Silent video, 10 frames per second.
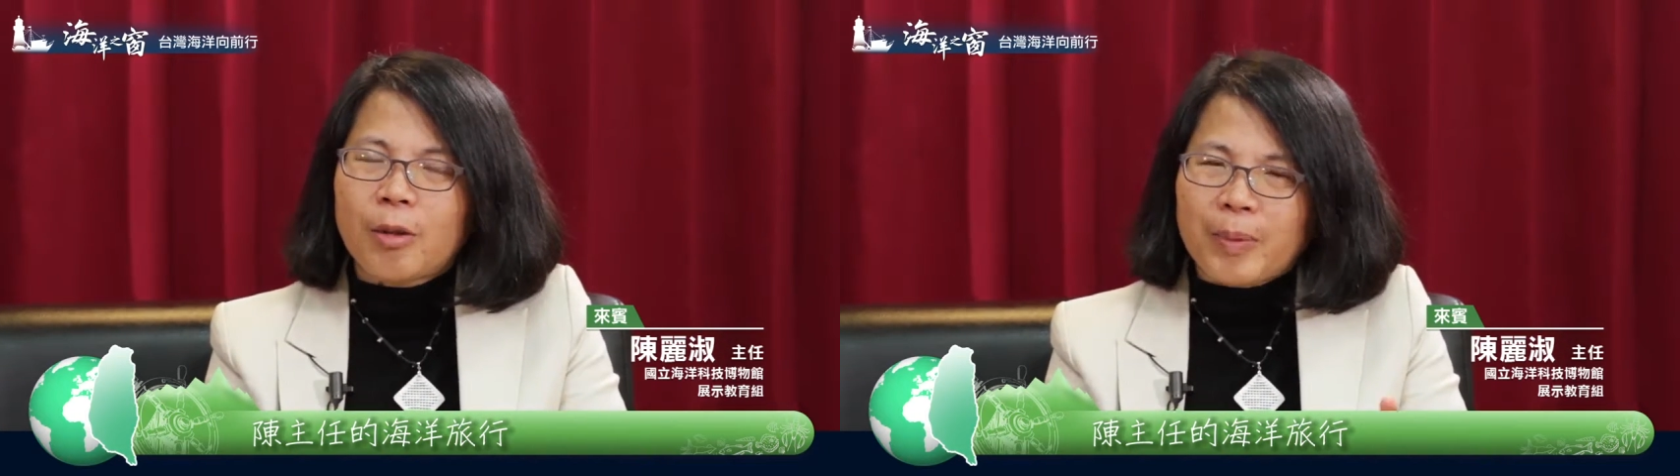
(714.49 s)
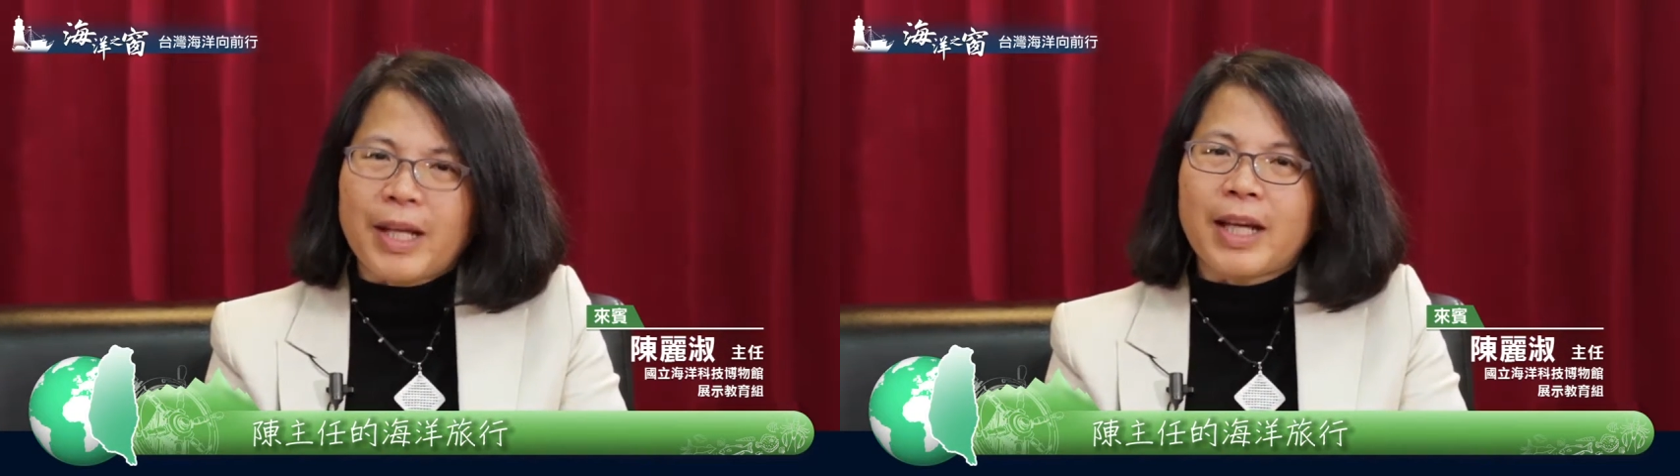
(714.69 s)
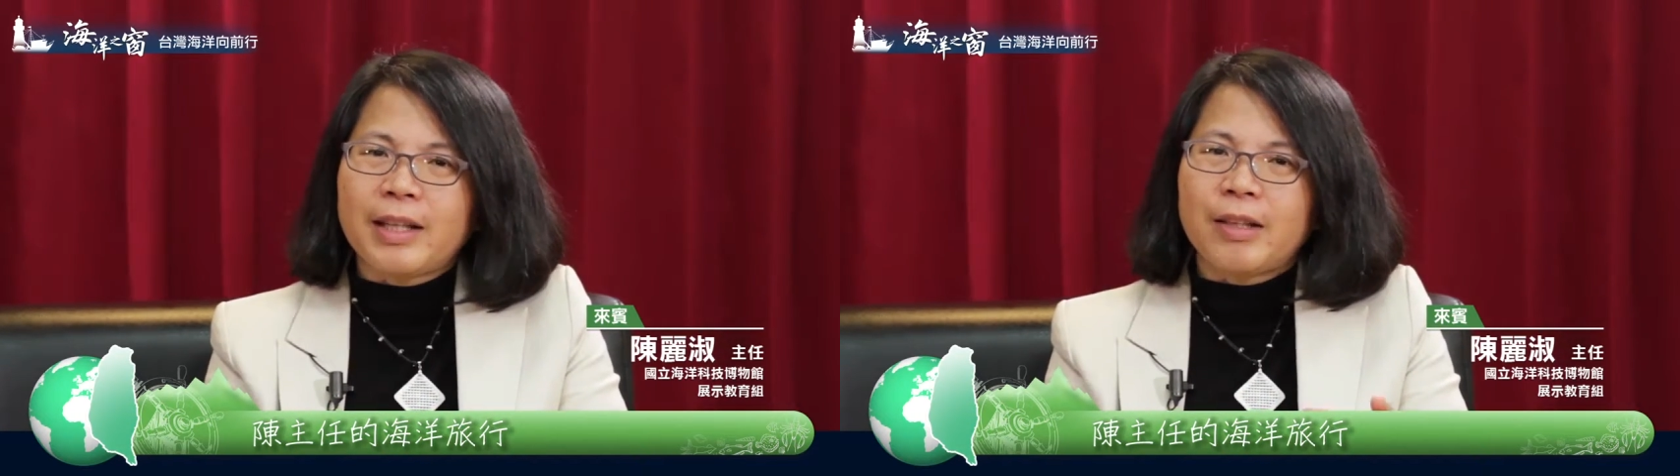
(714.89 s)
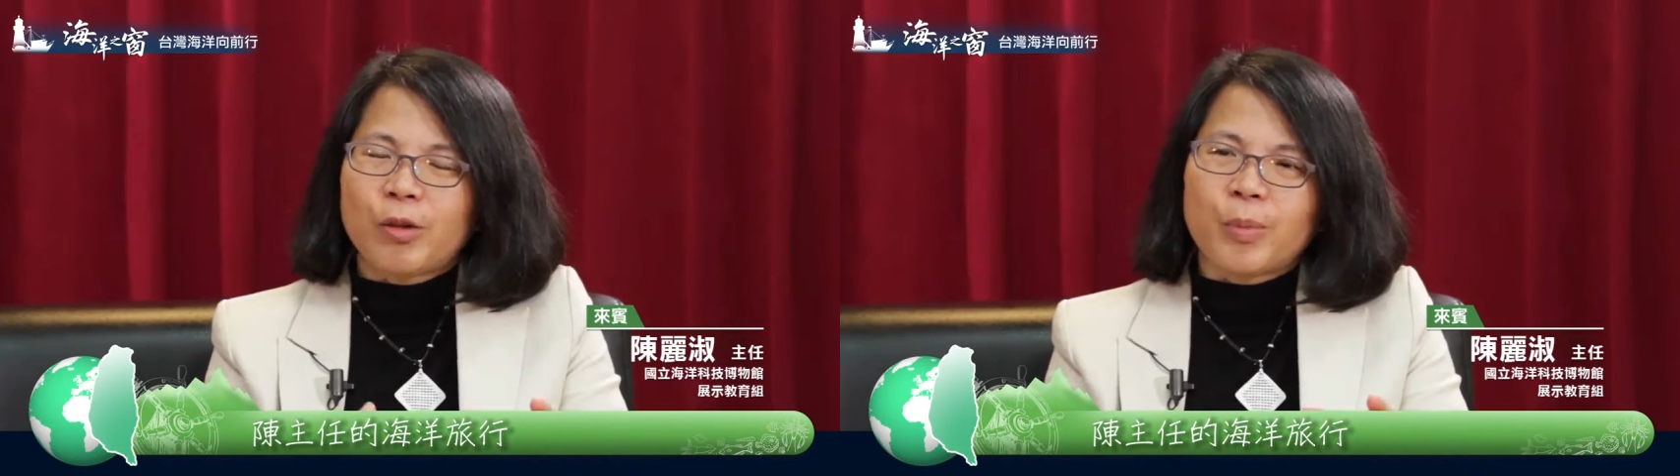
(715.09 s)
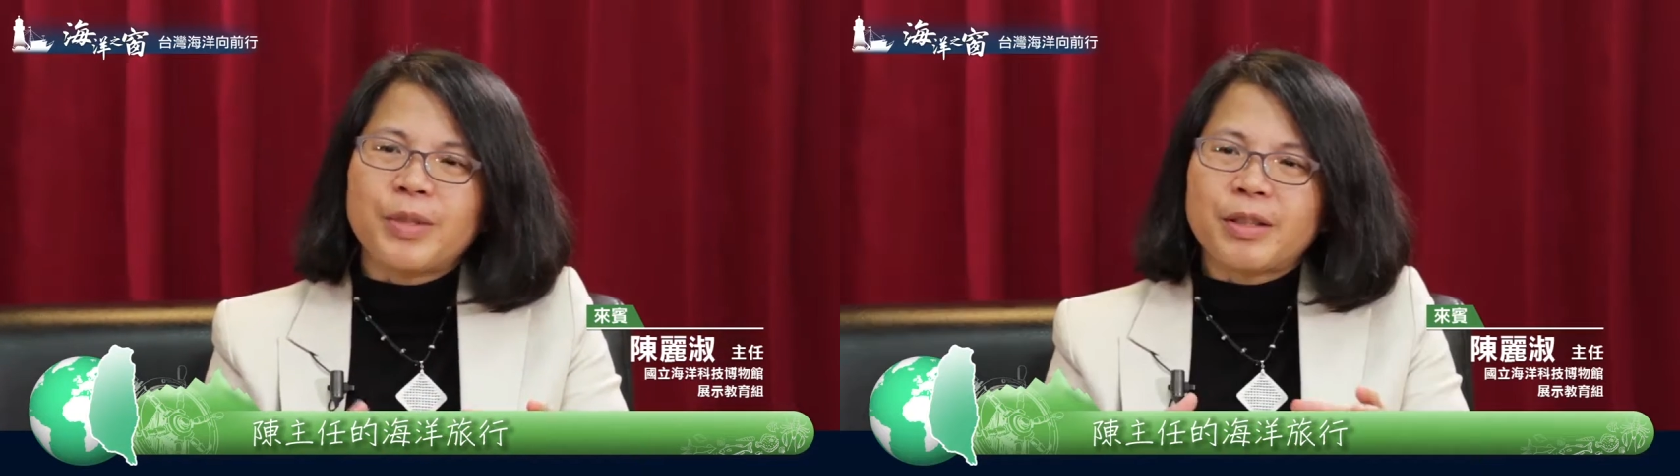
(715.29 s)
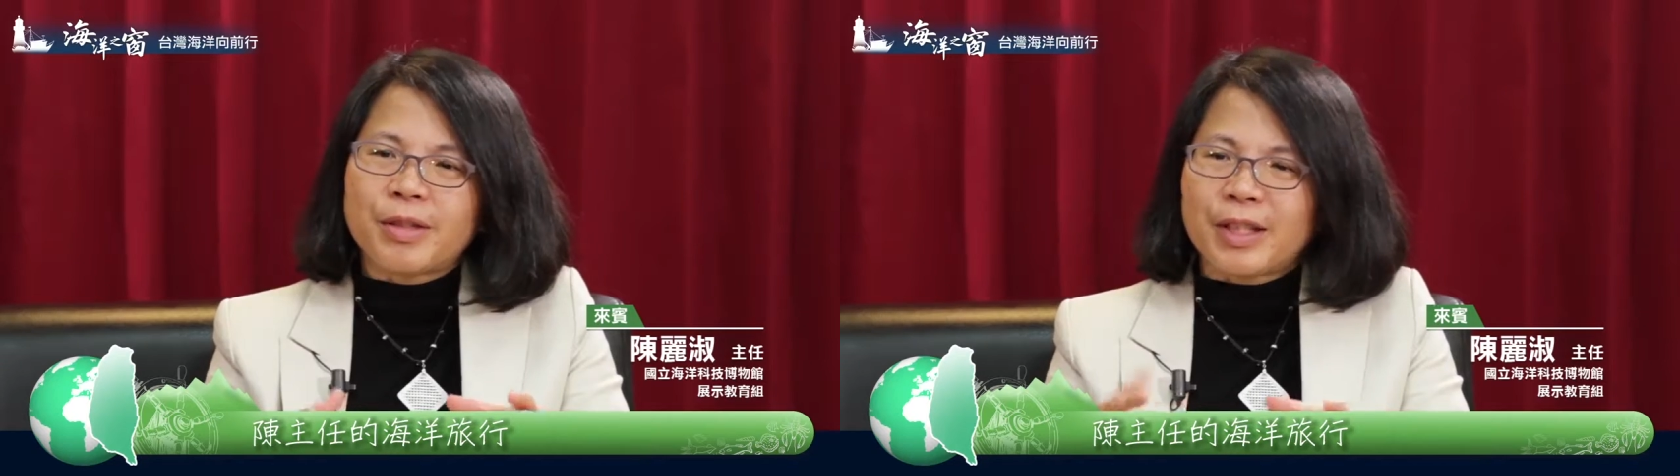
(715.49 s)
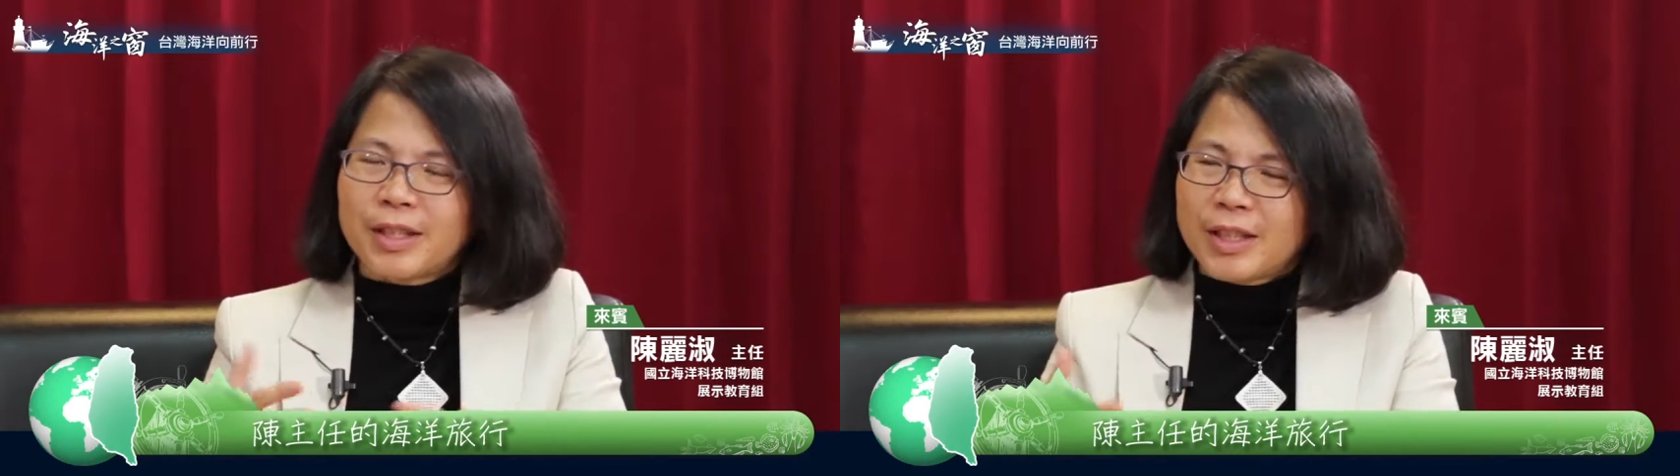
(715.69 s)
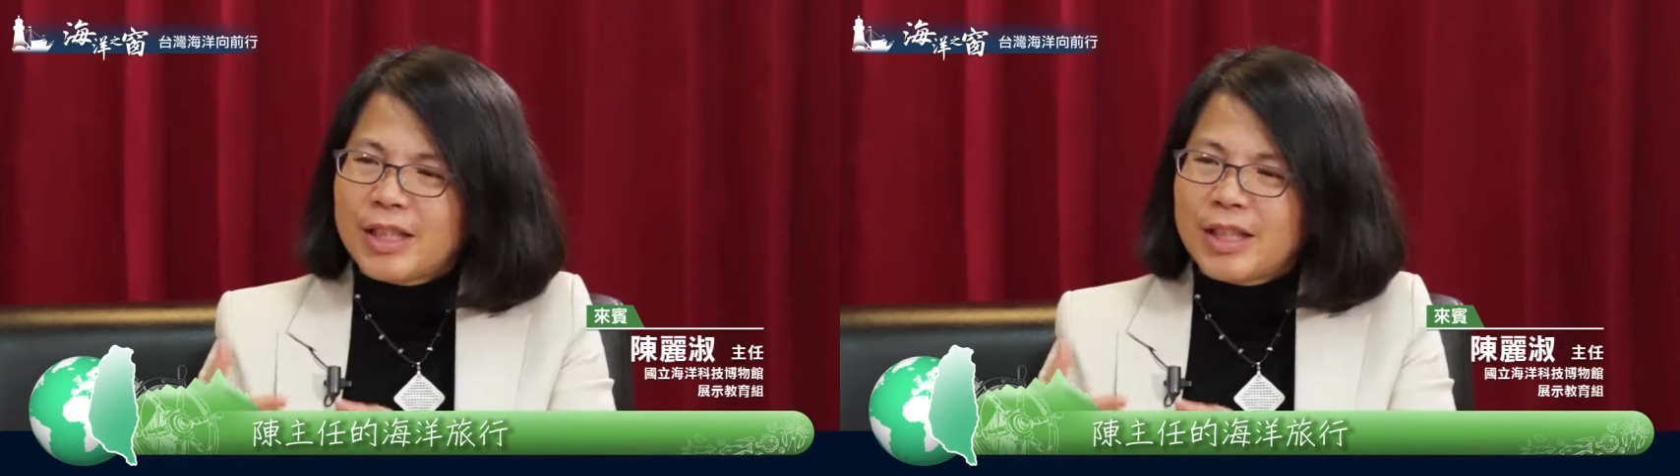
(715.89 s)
本来我们认为核能